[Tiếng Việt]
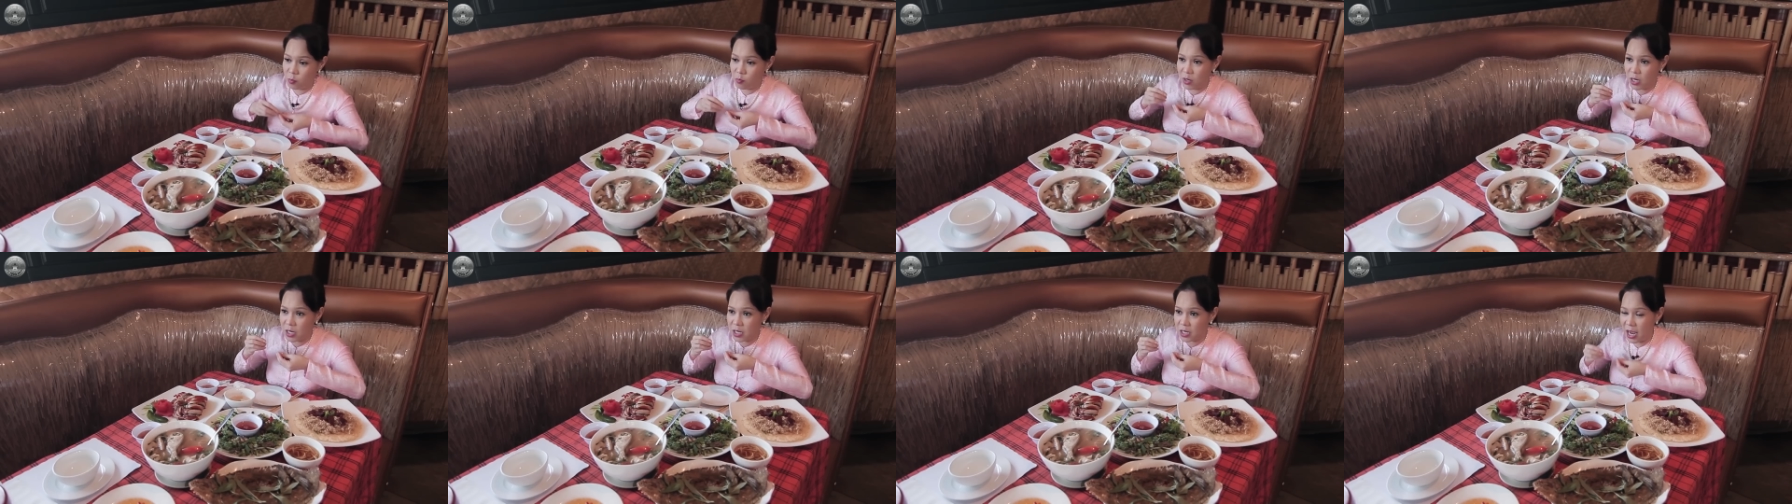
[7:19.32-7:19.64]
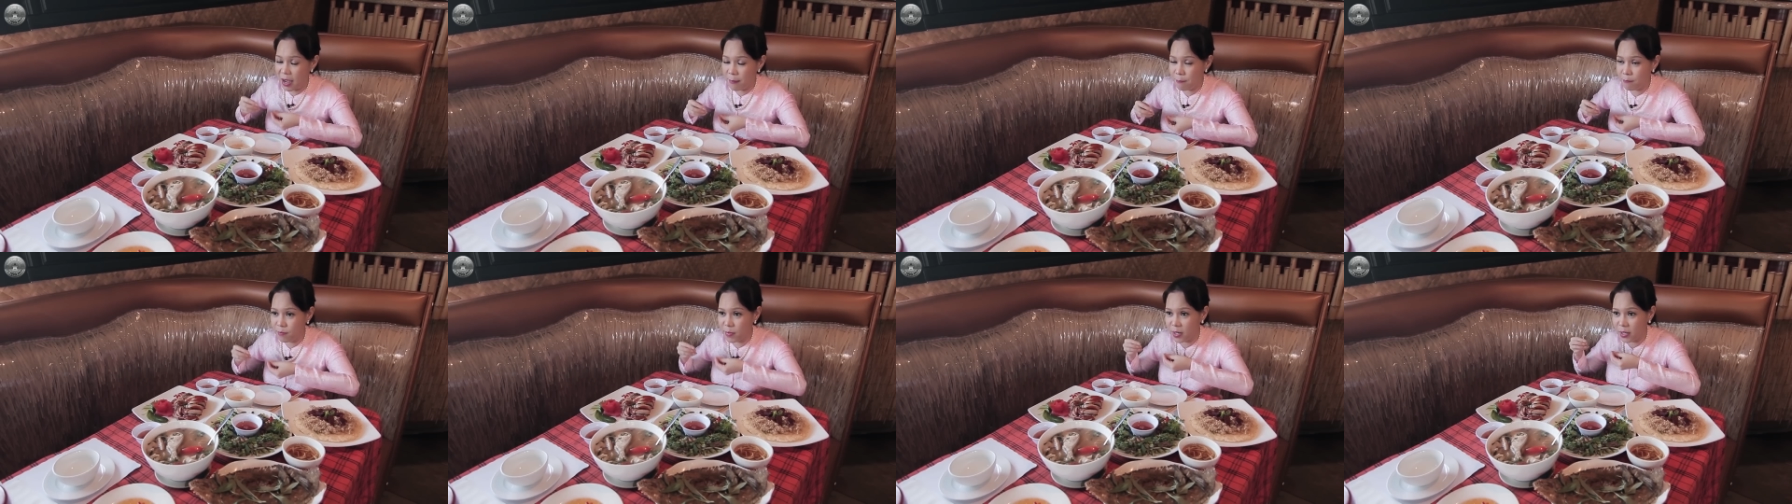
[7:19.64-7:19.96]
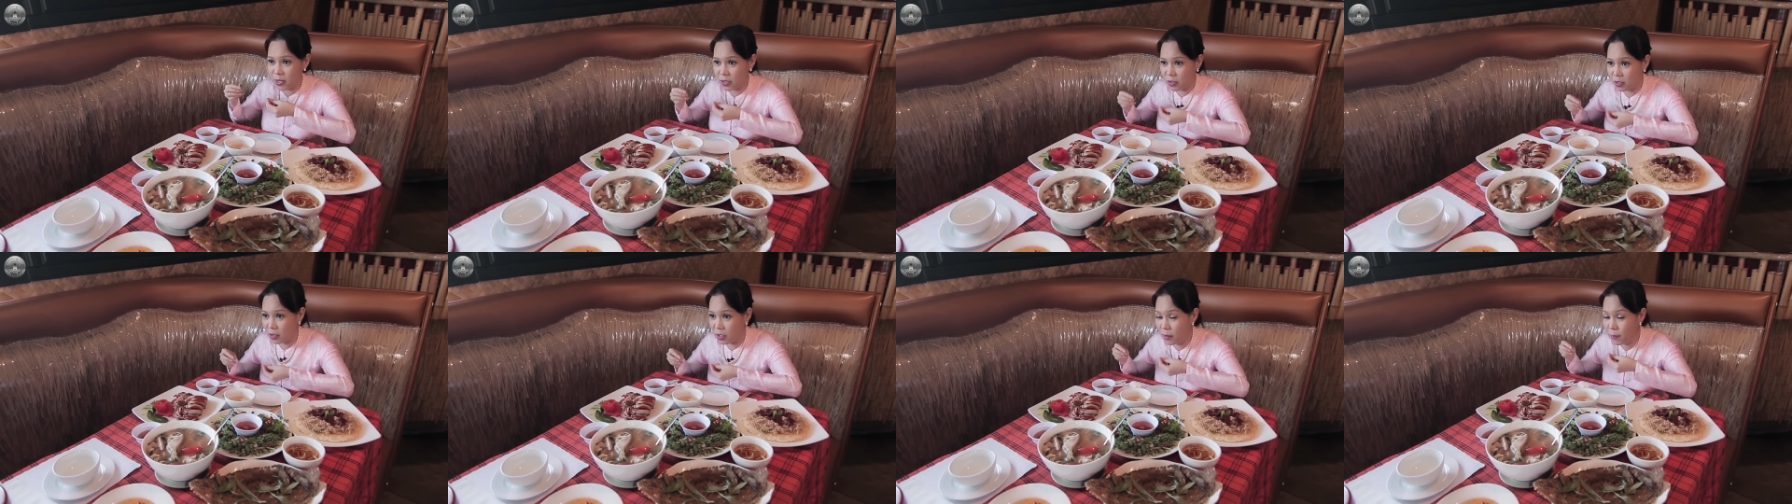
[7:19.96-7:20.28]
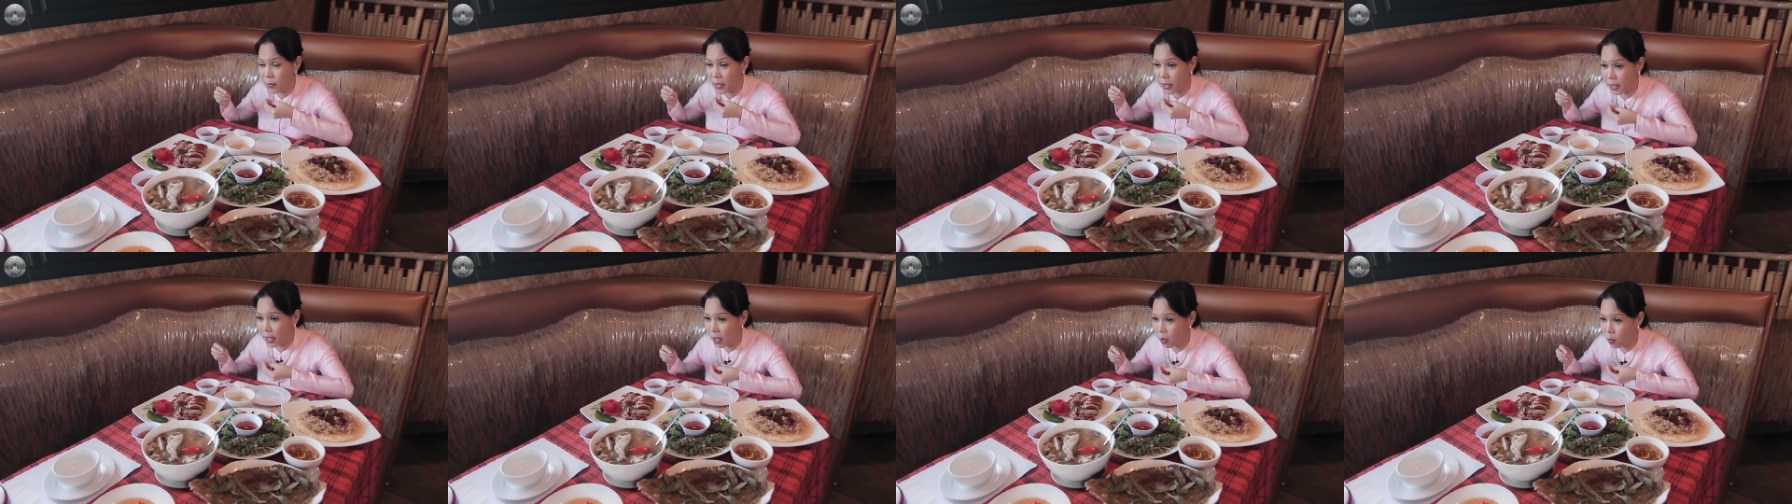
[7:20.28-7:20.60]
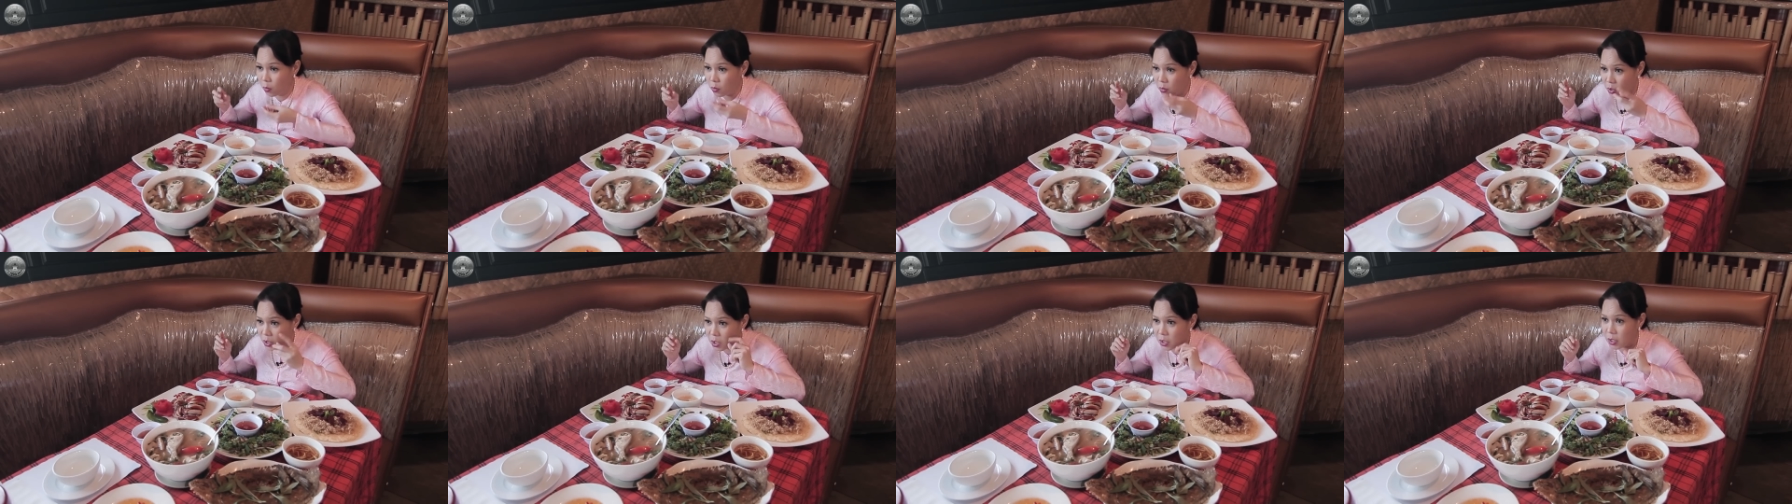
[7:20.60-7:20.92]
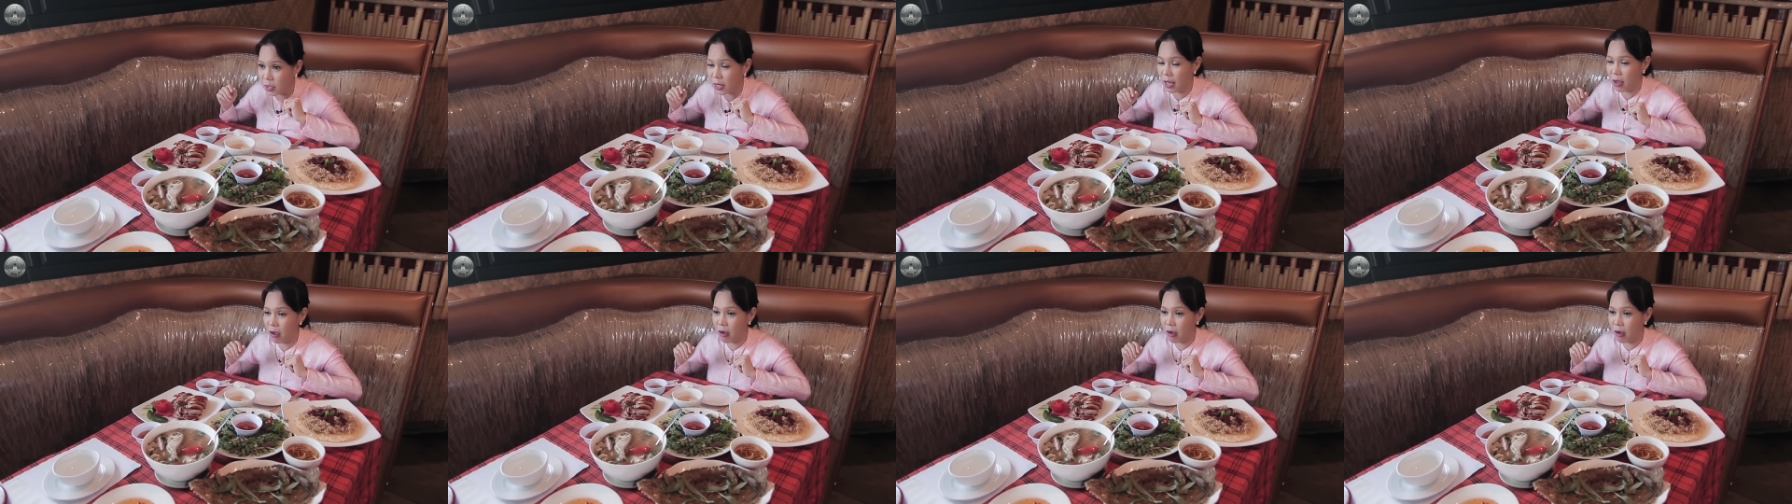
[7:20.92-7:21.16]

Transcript: mình ngâm, mình rửa, mình nấu rất là